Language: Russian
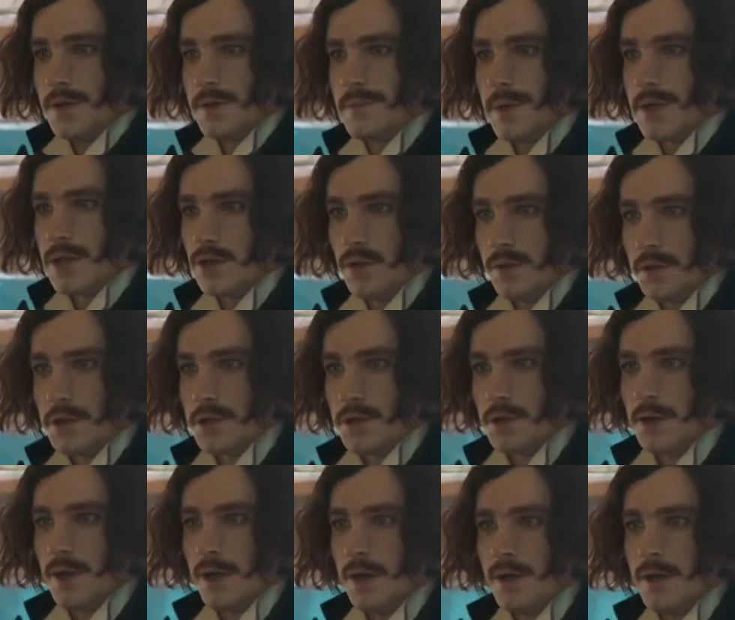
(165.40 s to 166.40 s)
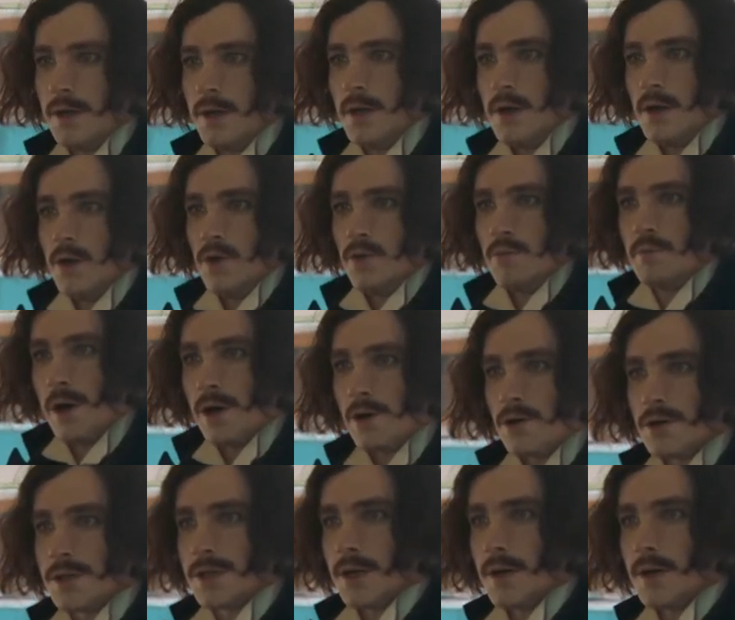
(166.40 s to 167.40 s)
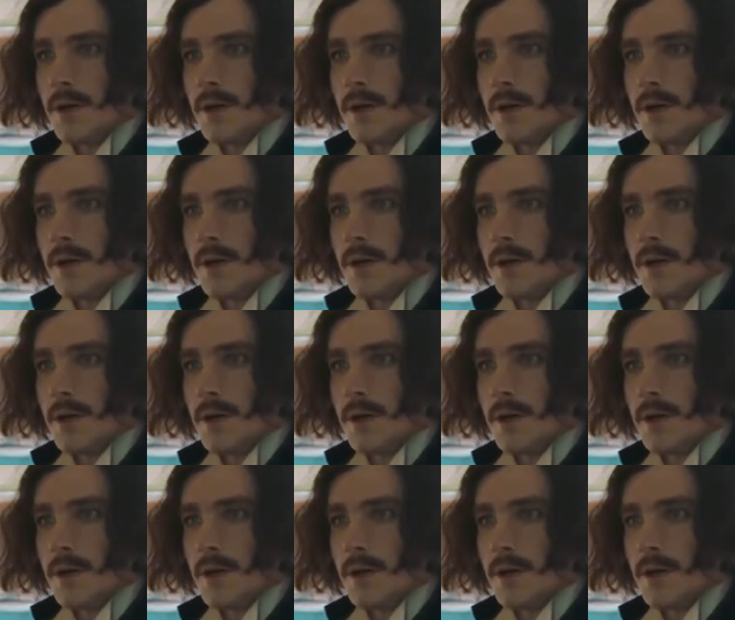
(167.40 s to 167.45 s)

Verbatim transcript: из массовки, что ли, а? Упоролся?